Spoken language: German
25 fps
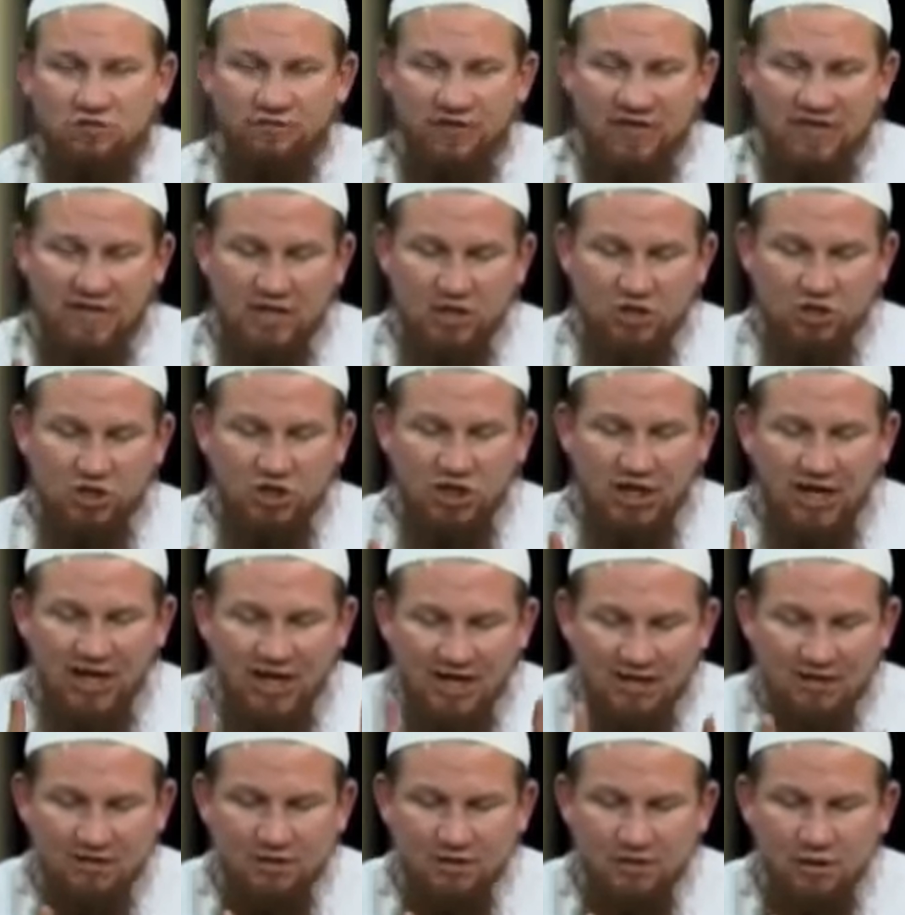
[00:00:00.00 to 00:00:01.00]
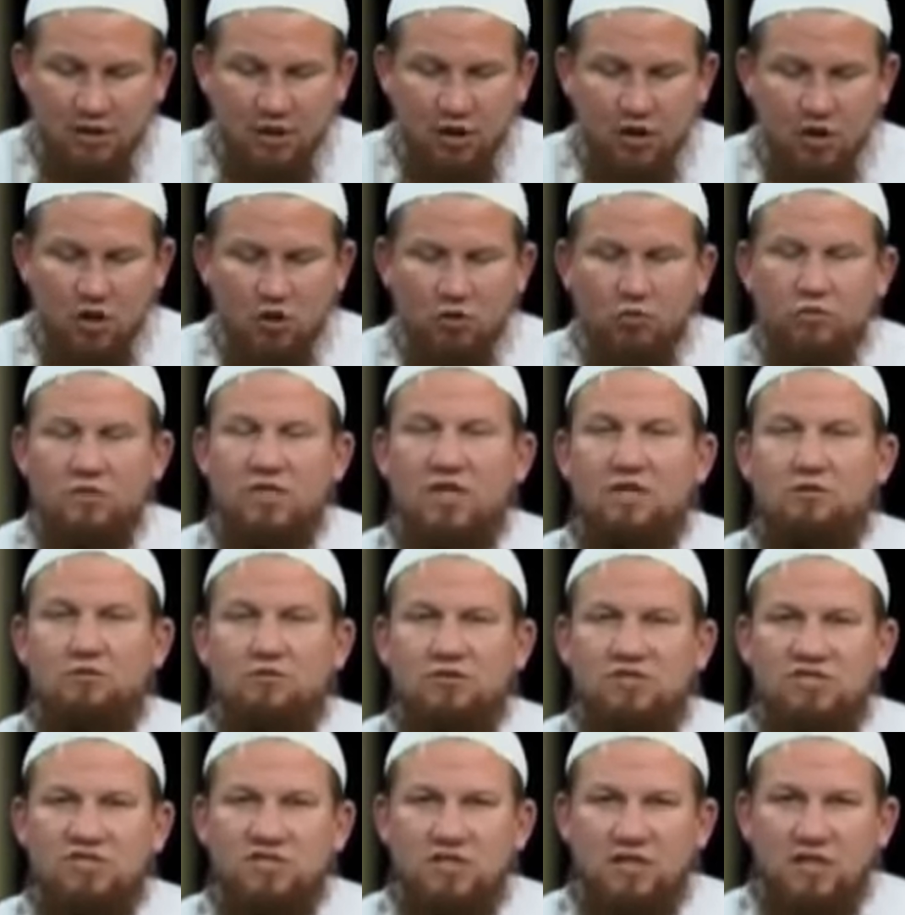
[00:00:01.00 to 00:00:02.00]
wenn der Schaden und der
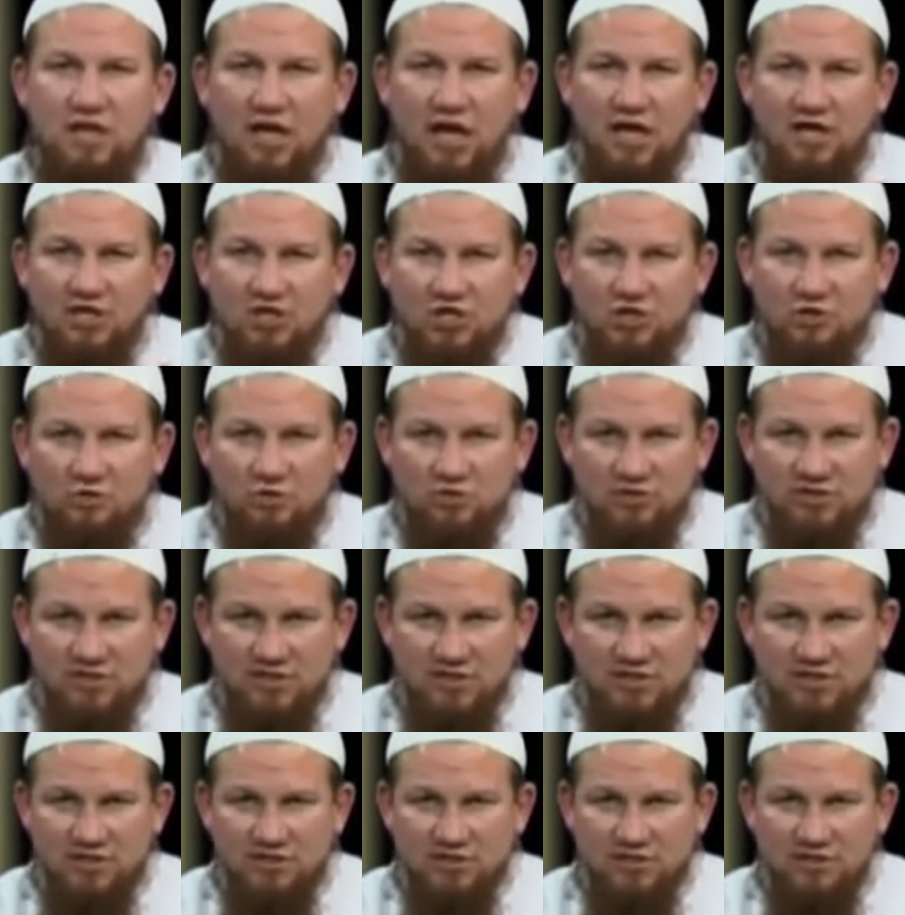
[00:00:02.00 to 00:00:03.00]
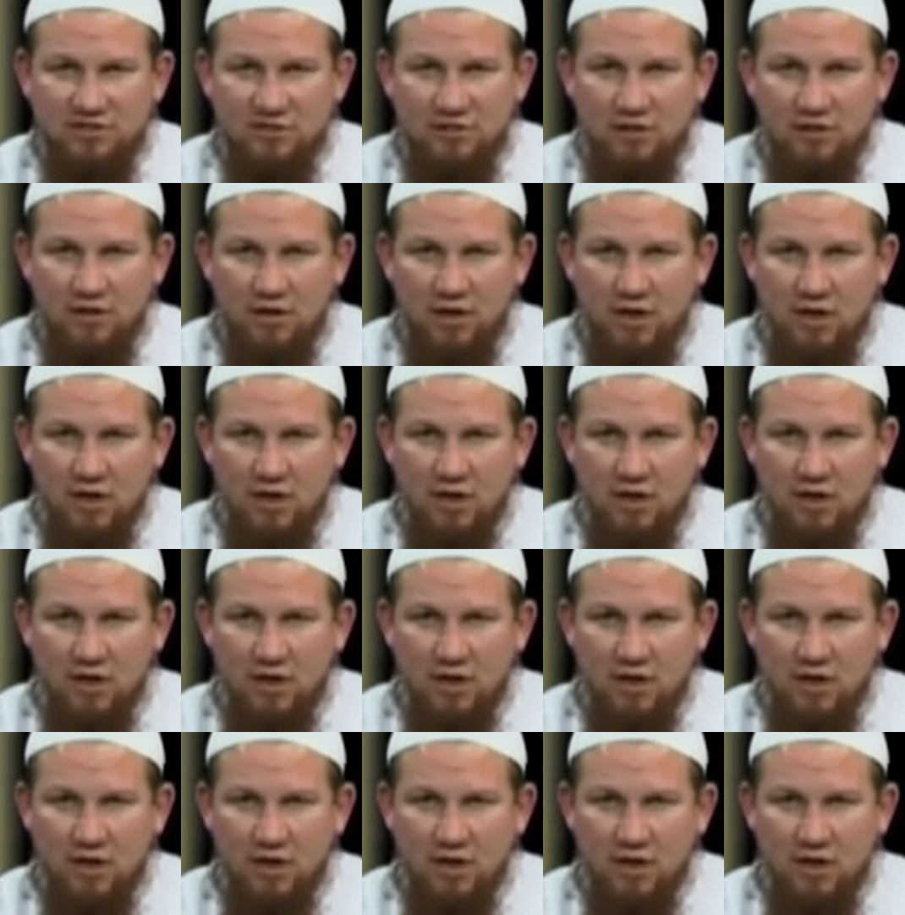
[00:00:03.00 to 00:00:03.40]
Nutzen gleich groß ist,